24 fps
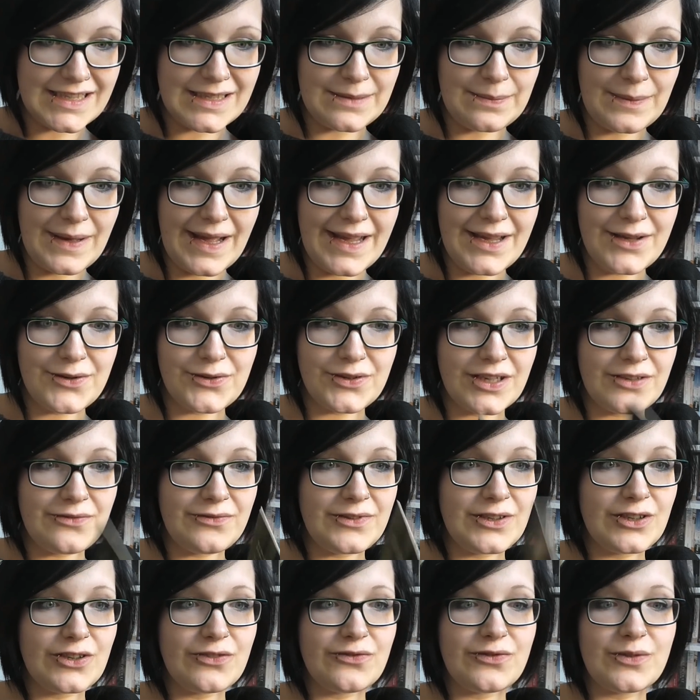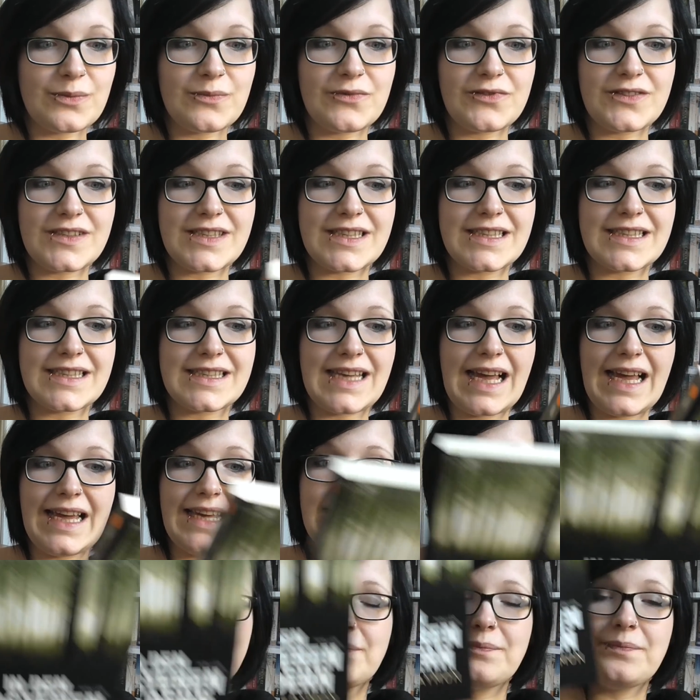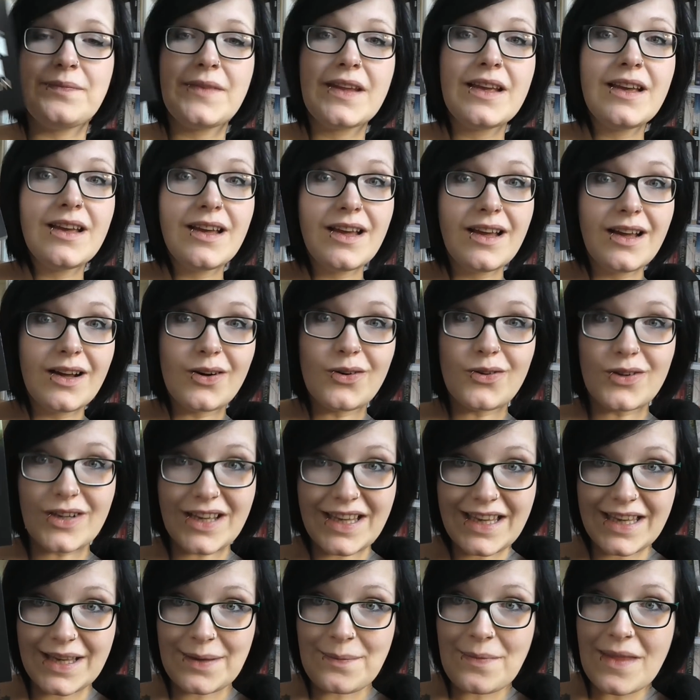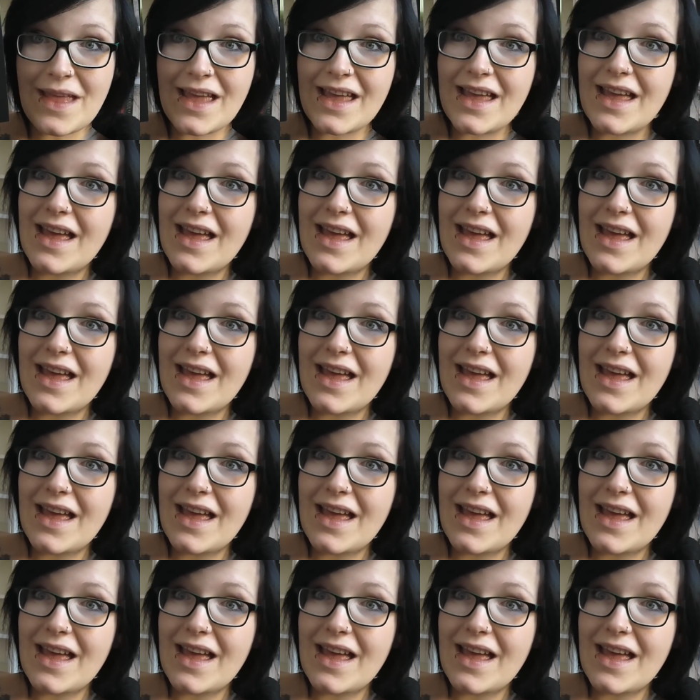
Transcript: 254 Seiten. Okay.